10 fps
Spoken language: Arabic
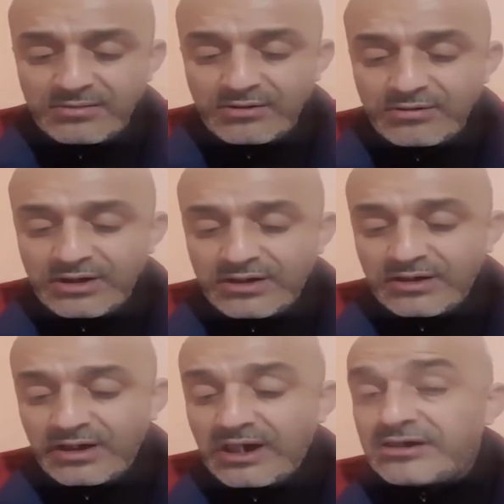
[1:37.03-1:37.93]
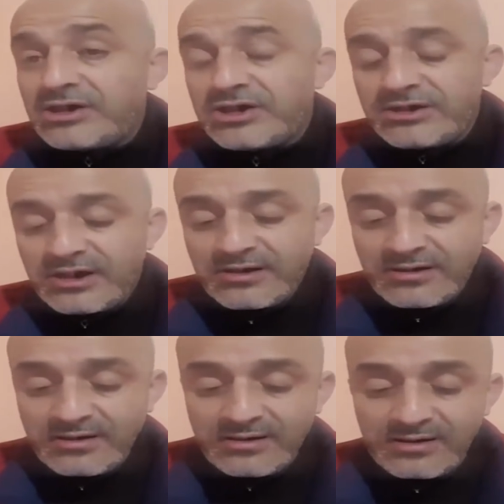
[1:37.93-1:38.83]
يقول لك عادي جدا
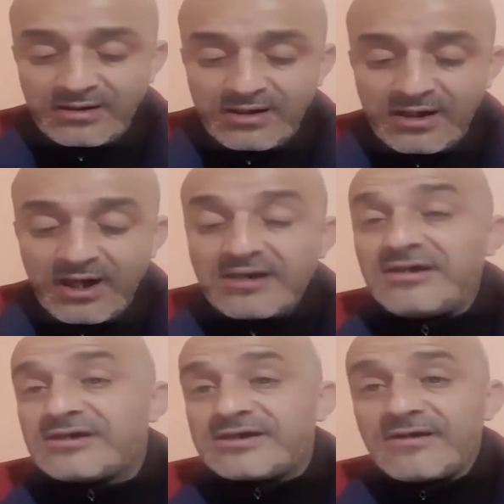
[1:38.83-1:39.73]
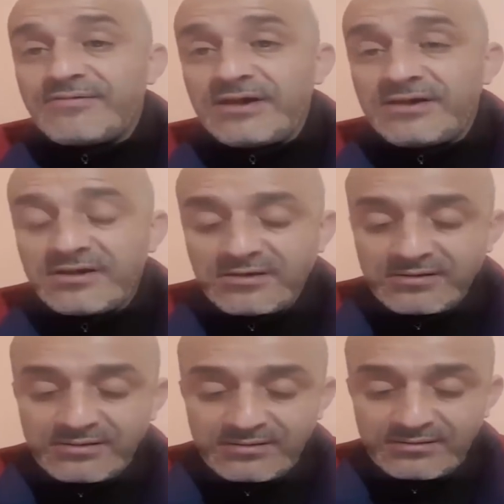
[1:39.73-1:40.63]
أن يستفيد
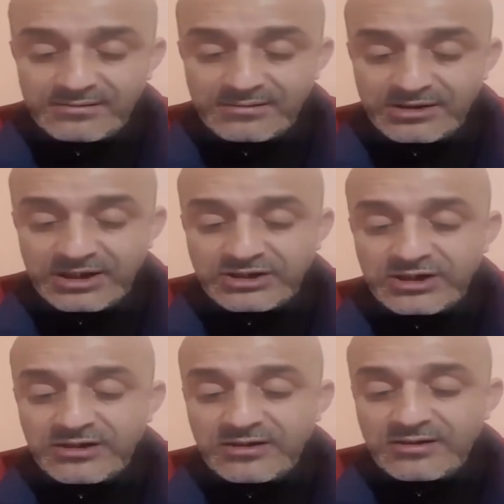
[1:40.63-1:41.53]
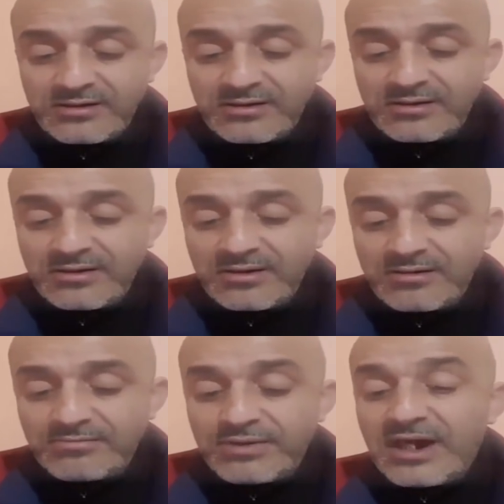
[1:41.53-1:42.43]
زتي
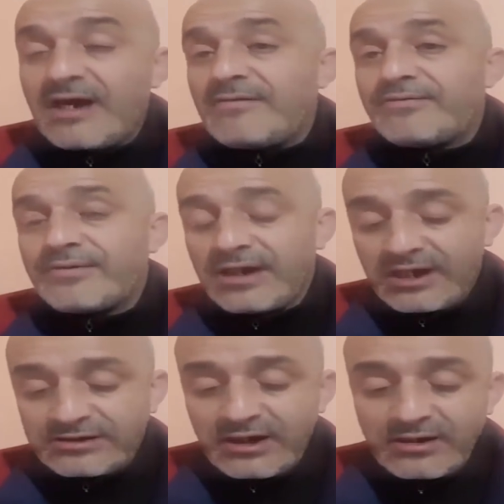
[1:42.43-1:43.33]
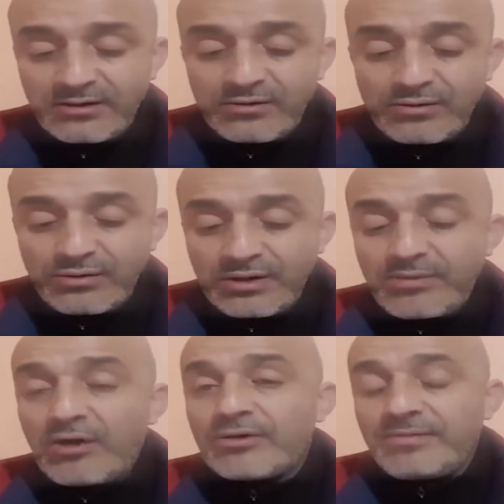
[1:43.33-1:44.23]
بألف هكتار
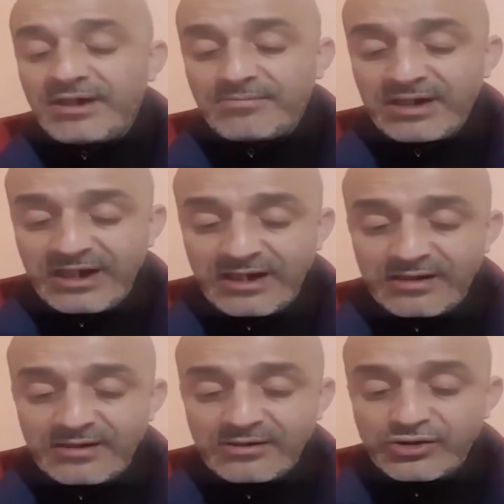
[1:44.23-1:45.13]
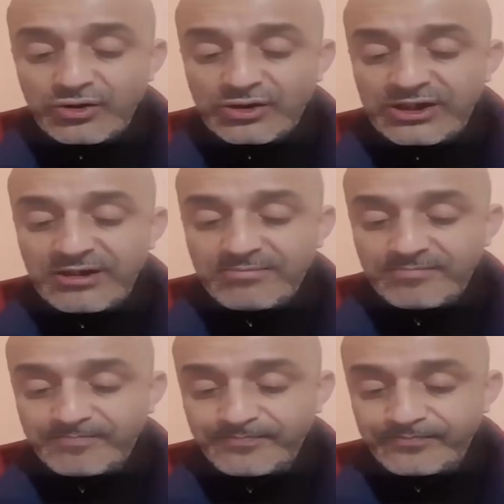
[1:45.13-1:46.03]
وربعة وأربعين مليار سنتيم